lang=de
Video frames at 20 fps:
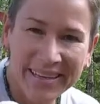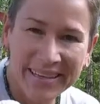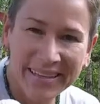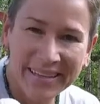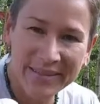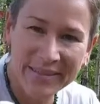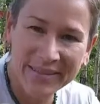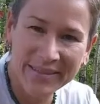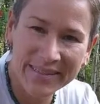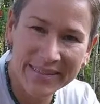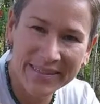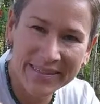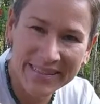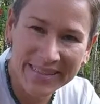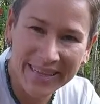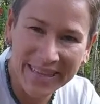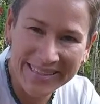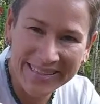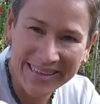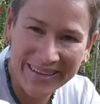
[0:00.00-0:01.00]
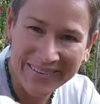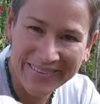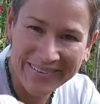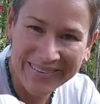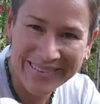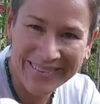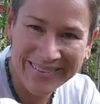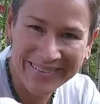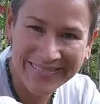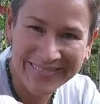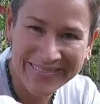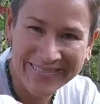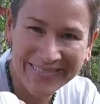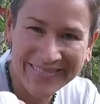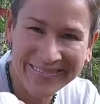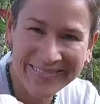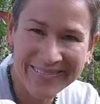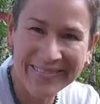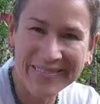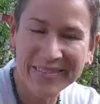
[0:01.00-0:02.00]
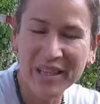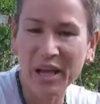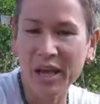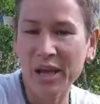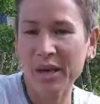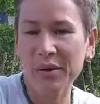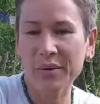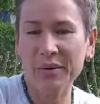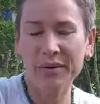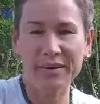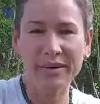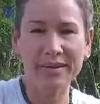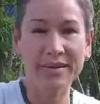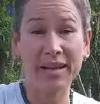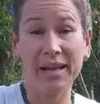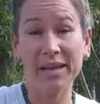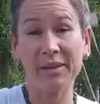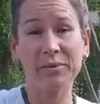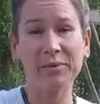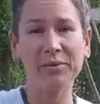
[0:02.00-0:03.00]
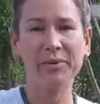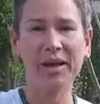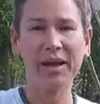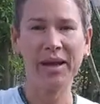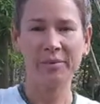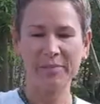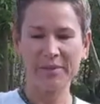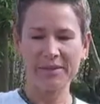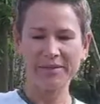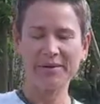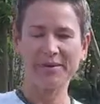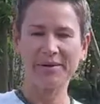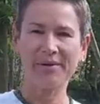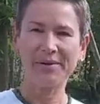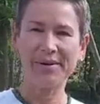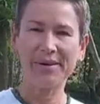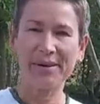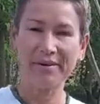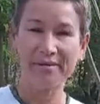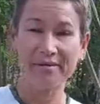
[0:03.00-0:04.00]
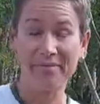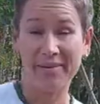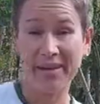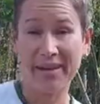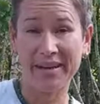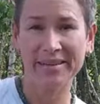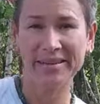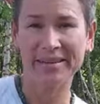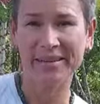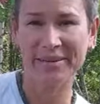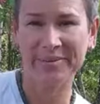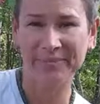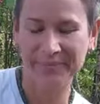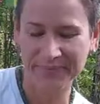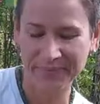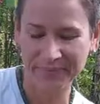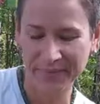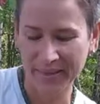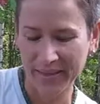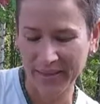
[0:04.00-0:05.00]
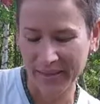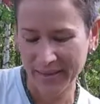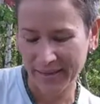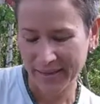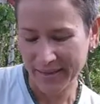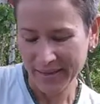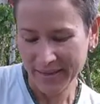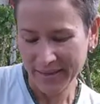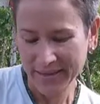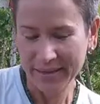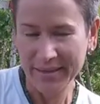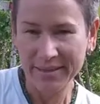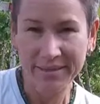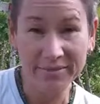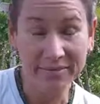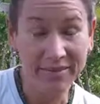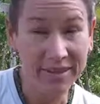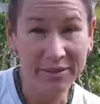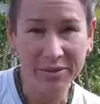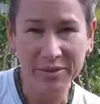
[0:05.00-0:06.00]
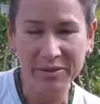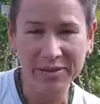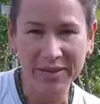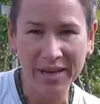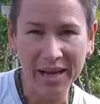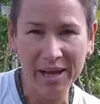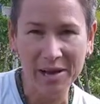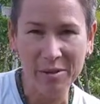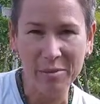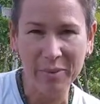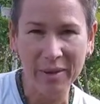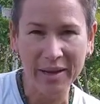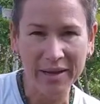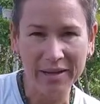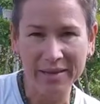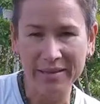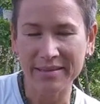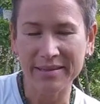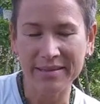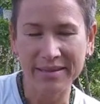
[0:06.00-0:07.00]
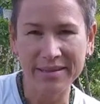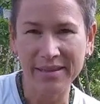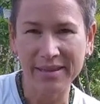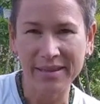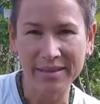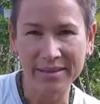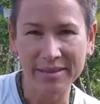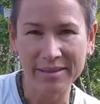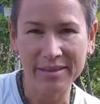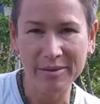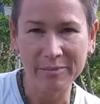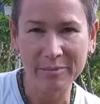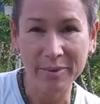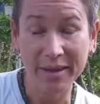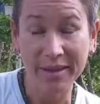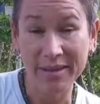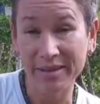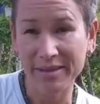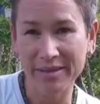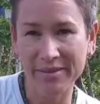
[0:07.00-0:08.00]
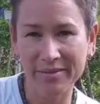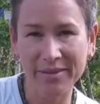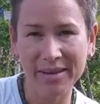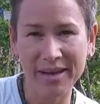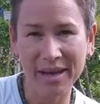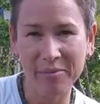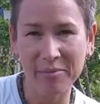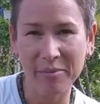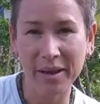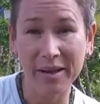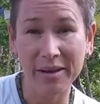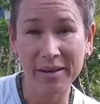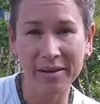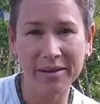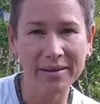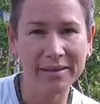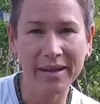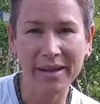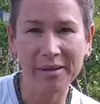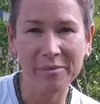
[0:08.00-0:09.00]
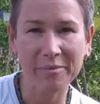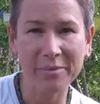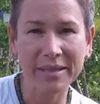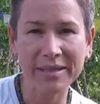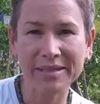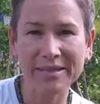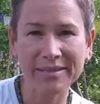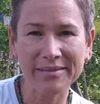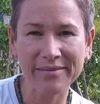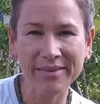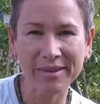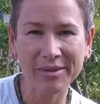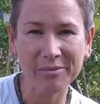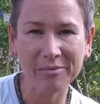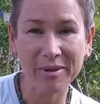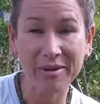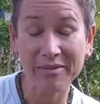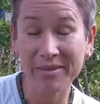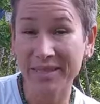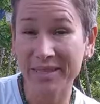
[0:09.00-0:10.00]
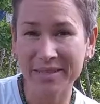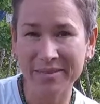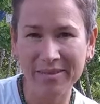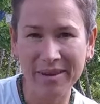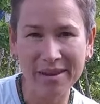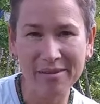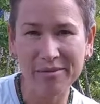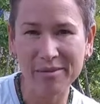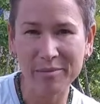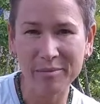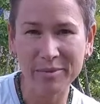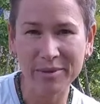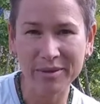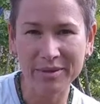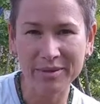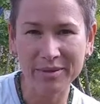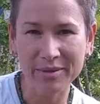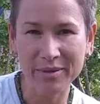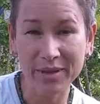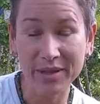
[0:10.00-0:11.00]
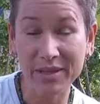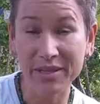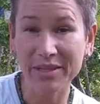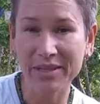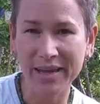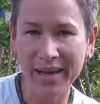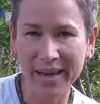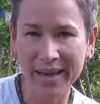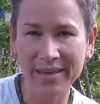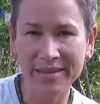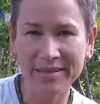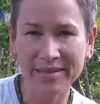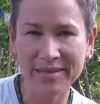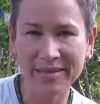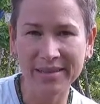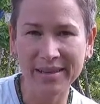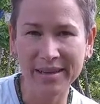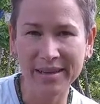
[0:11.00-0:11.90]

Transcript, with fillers: so sieht das Ganze aus. Und es hat einen unheimlich tollen Effekt. Das wirkt total balancierend, bringt dich wieder in mein, deine Mitte, wenn du mal verzweifelt bist oder gestresst